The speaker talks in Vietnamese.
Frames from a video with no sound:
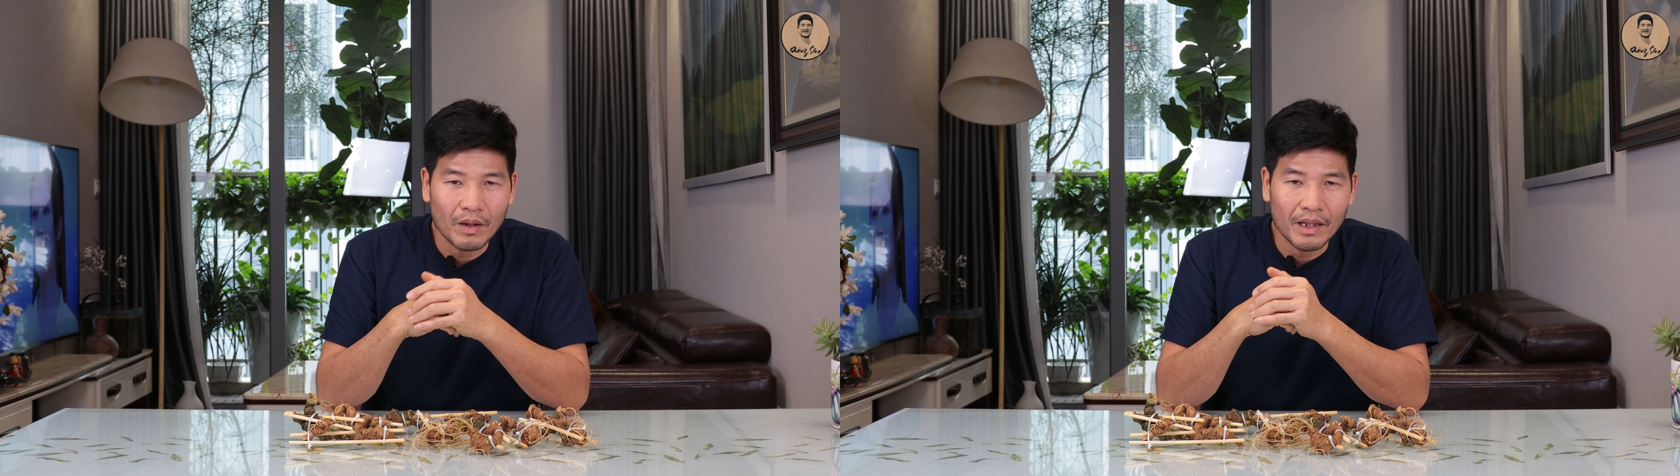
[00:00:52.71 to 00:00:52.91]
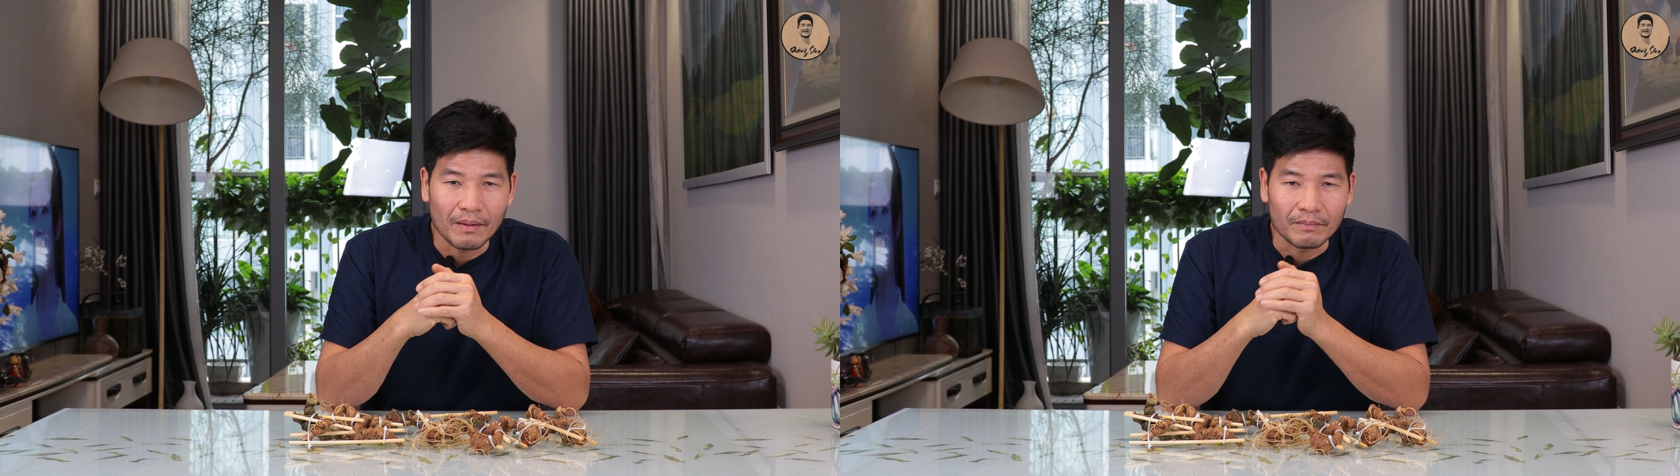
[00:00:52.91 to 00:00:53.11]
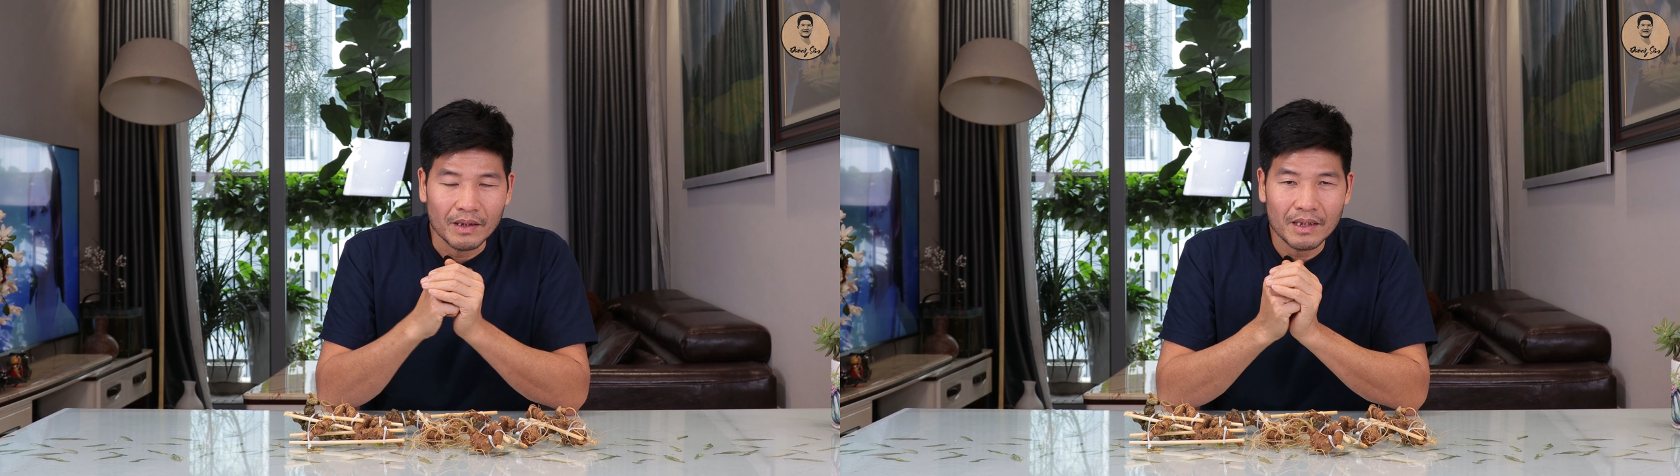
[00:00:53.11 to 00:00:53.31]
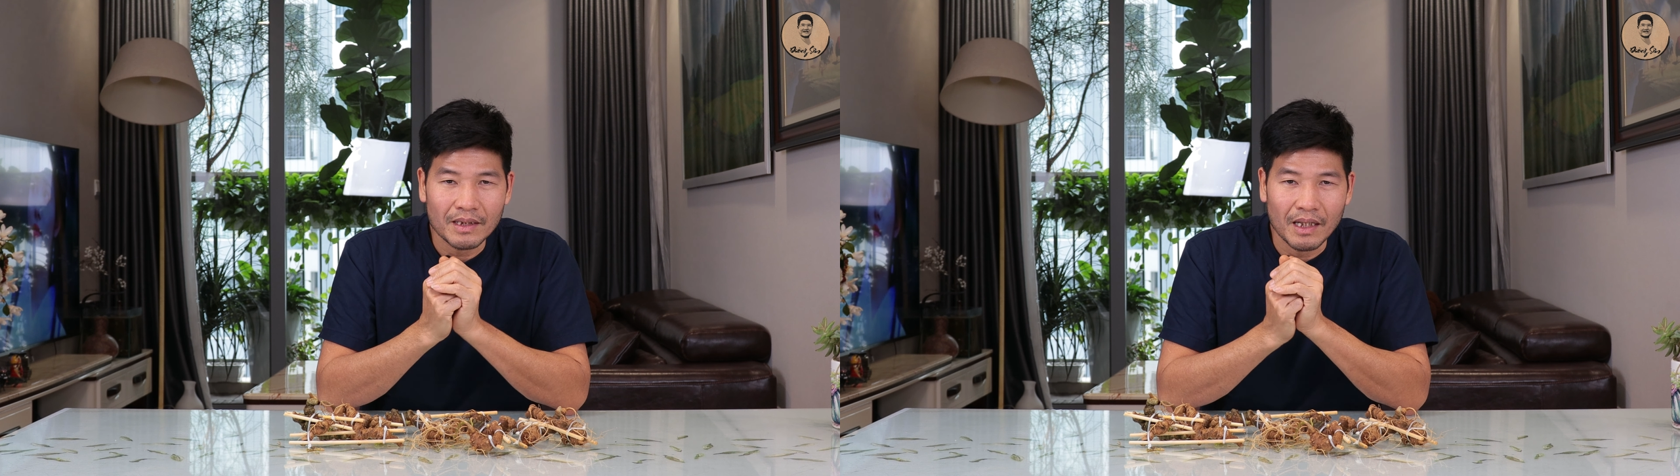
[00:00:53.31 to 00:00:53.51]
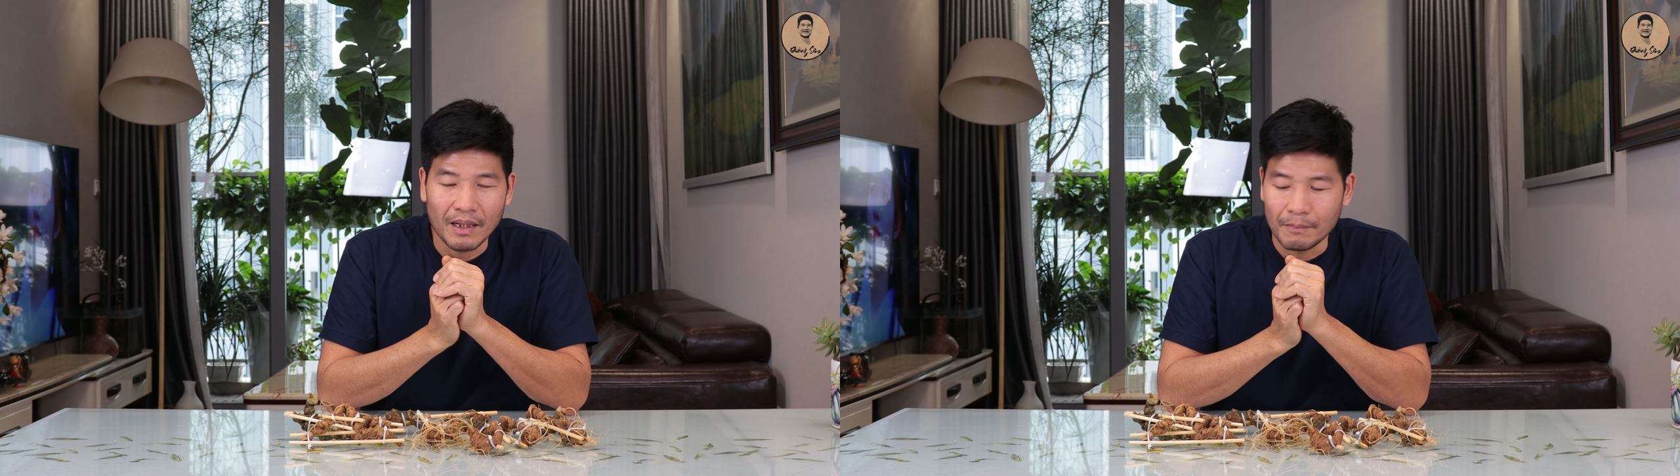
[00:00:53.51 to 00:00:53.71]
quan điểm rất là
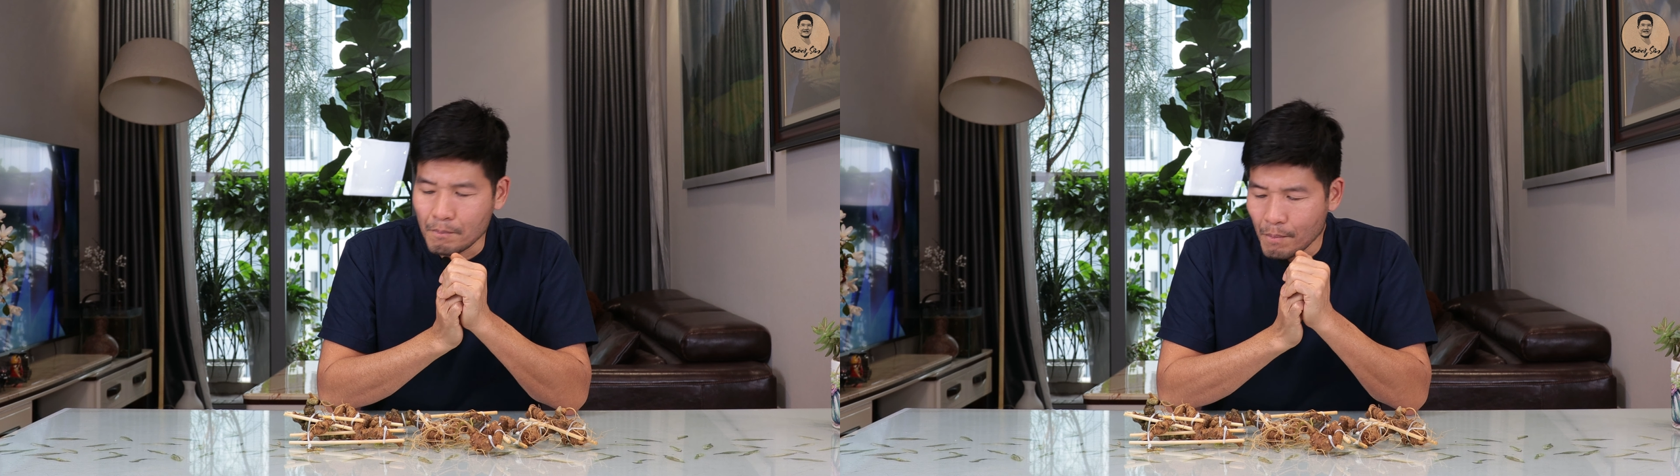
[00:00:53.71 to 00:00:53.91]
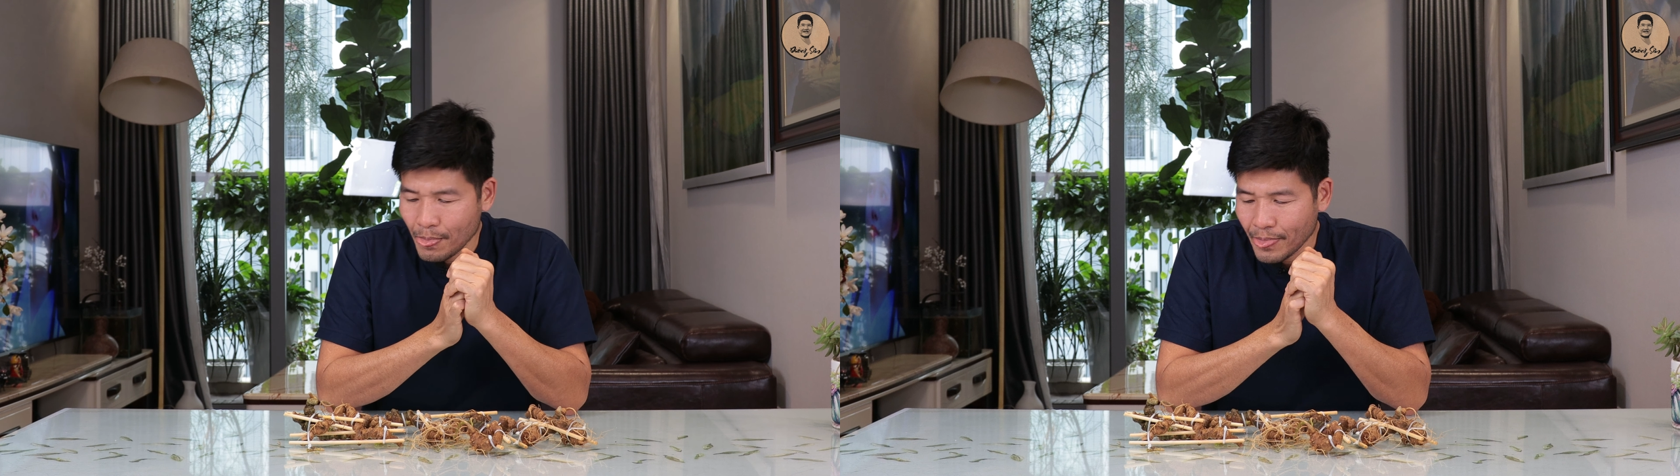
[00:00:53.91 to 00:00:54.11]
sai lầm.